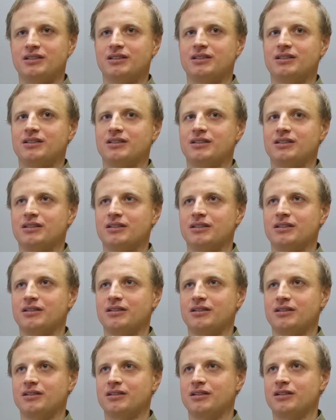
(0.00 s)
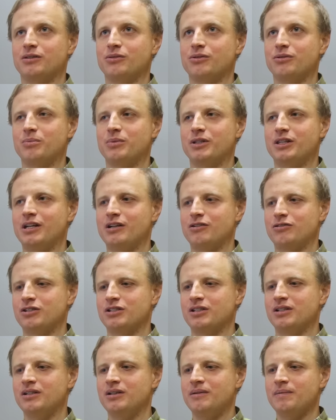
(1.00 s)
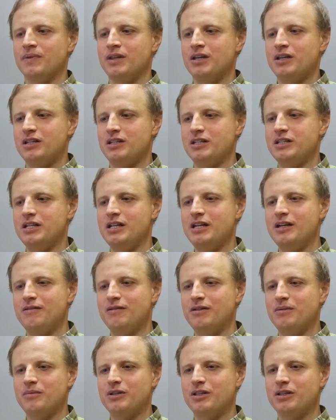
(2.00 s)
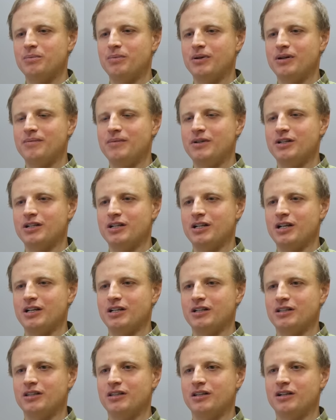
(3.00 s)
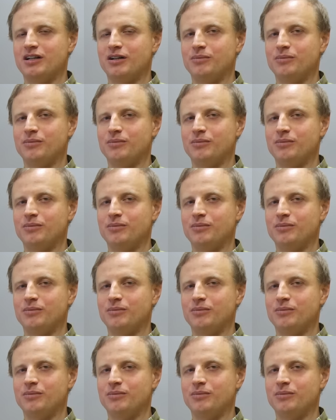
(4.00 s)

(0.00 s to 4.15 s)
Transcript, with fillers: э, которые питаются деревьями, например, или на